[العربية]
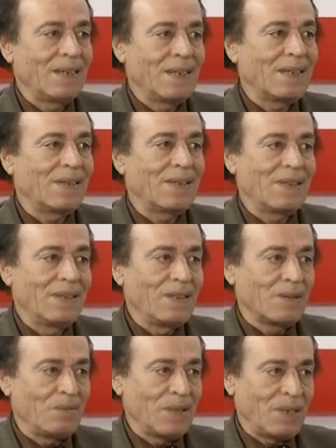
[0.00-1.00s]

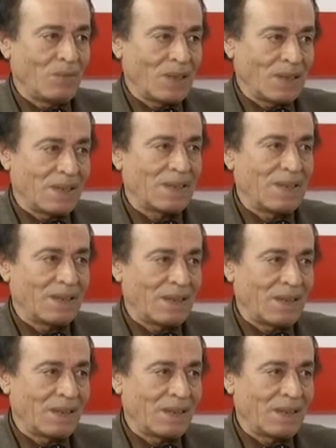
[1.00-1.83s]
الكثير من المؤسسات صحيح.